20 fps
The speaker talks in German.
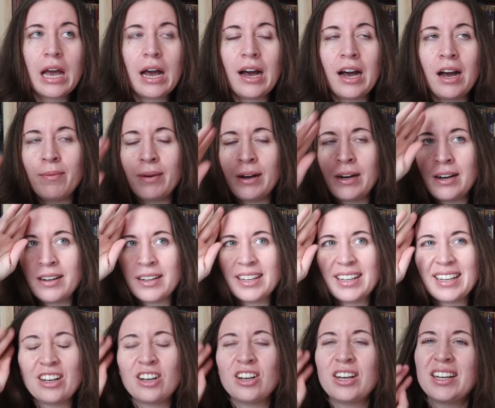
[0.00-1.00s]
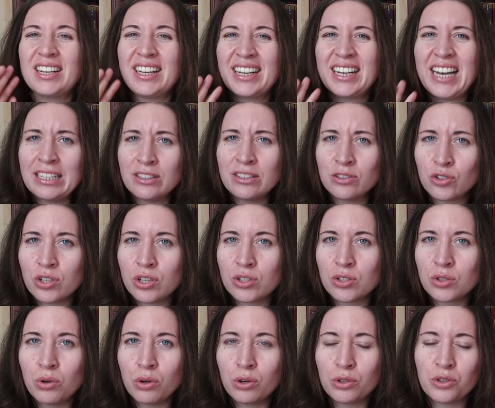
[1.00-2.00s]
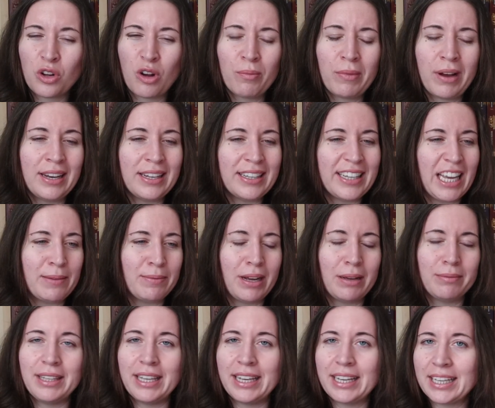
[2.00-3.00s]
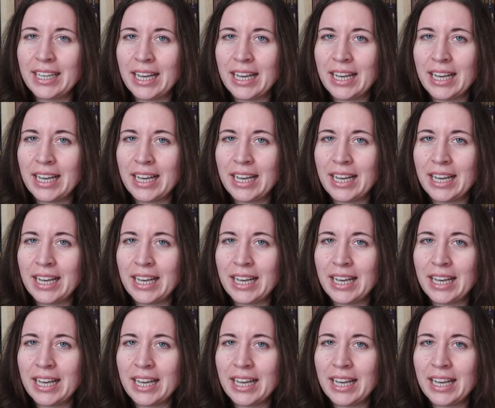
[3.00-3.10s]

Aber klassische historische Romane gehen bei mir